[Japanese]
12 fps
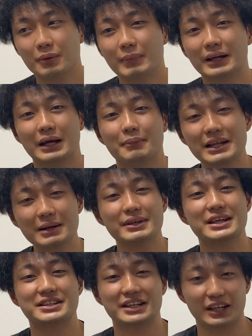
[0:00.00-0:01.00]
まあ、涙目
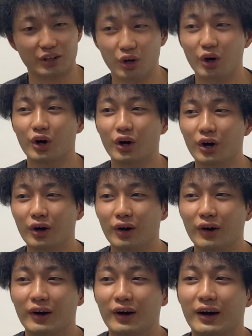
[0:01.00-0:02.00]
でしたけど、
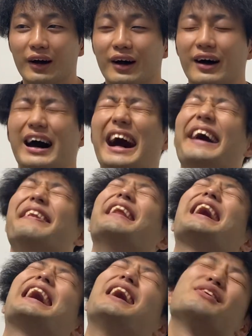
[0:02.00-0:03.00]
あん
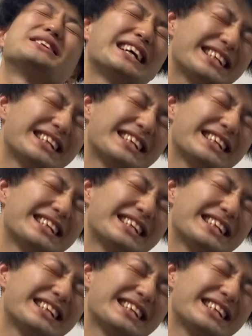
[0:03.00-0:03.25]
な顔さ